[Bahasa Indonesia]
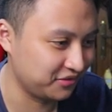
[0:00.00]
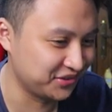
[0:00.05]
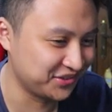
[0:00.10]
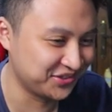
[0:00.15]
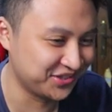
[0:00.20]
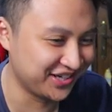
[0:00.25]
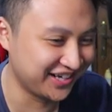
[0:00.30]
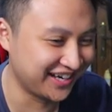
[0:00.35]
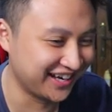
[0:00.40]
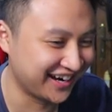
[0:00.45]

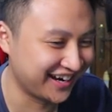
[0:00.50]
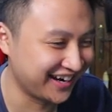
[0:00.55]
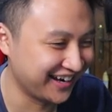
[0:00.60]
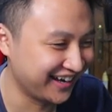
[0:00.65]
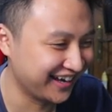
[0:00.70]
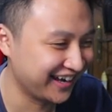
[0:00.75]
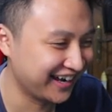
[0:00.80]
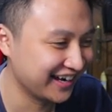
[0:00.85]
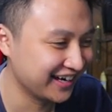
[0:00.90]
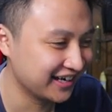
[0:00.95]

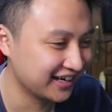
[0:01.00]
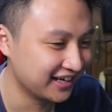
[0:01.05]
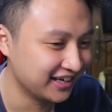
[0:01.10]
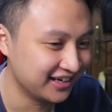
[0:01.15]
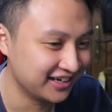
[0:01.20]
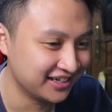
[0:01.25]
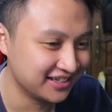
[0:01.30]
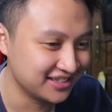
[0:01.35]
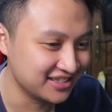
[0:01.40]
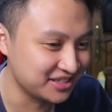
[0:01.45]
Mencurigakan.
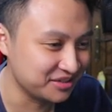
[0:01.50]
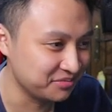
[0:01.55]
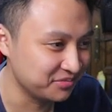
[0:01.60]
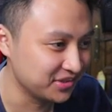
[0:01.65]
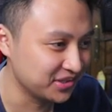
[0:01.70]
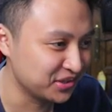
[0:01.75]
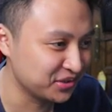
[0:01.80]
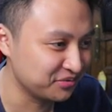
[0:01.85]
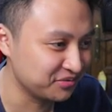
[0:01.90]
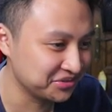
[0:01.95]
Si
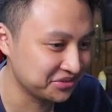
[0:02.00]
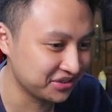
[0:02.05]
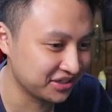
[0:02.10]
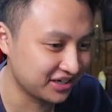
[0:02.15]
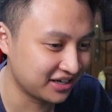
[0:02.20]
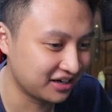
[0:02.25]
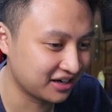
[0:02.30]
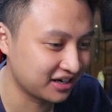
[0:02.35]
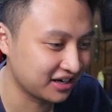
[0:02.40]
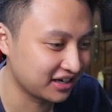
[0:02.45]
biru
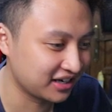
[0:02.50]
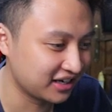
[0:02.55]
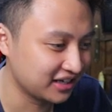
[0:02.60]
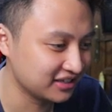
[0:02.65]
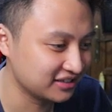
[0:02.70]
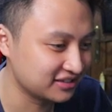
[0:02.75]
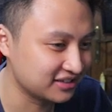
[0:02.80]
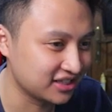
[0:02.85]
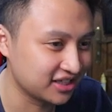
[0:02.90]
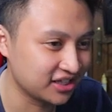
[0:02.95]
mencurigakan
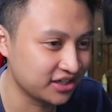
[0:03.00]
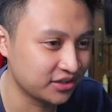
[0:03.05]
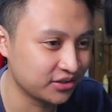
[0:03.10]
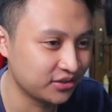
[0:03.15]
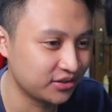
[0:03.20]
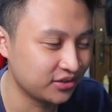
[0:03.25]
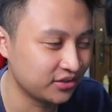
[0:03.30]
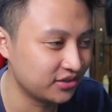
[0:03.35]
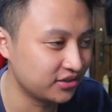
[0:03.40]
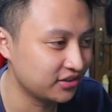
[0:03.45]
guys,
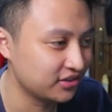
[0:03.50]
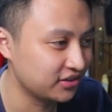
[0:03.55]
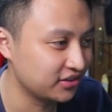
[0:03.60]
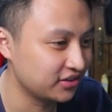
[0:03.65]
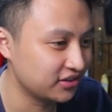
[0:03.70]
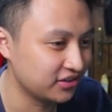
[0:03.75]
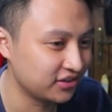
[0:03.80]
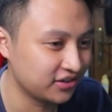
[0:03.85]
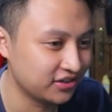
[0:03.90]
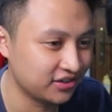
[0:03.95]
Sirino.
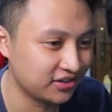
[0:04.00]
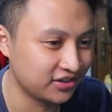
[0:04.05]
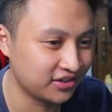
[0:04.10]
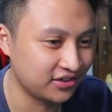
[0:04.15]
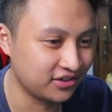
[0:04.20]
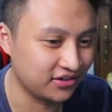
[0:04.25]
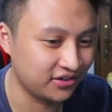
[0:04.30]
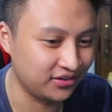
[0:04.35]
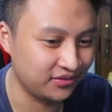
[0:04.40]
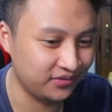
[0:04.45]

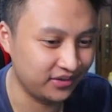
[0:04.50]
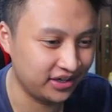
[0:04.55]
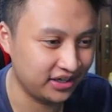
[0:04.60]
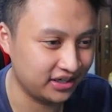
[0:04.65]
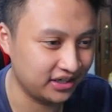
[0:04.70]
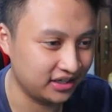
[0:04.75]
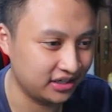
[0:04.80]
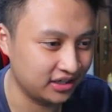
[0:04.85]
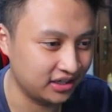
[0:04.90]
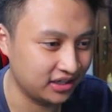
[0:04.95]
Oh my
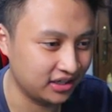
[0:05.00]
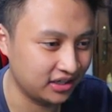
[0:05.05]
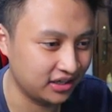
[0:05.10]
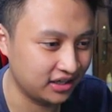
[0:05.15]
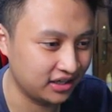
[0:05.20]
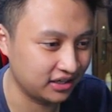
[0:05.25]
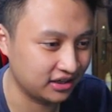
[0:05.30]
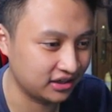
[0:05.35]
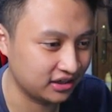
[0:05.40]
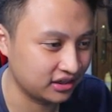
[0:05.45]

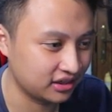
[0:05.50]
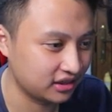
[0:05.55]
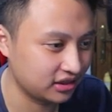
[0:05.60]
god